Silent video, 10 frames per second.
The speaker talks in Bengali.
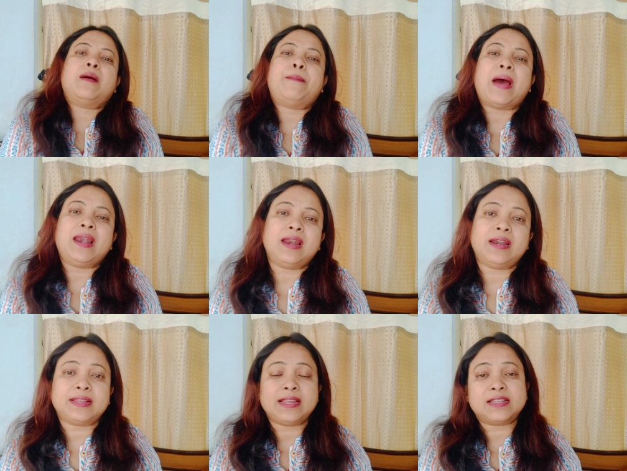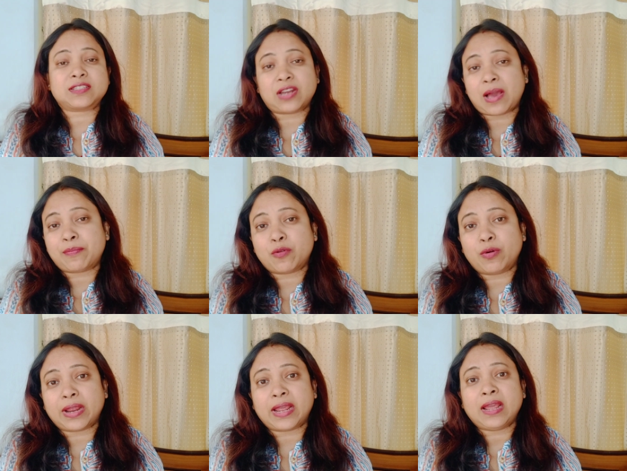পার্লারে গিয়ে স্ক্রাব
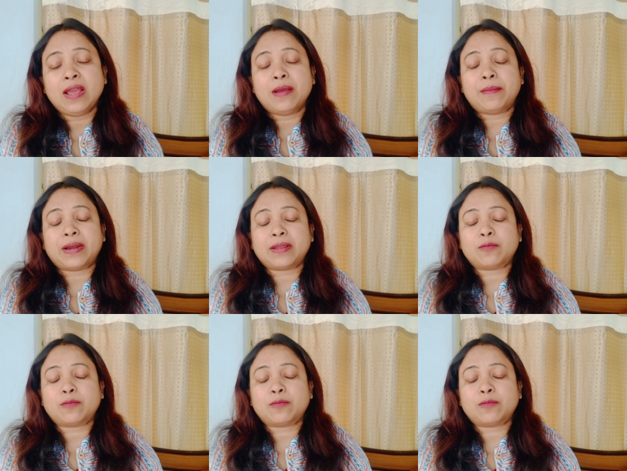করে মানে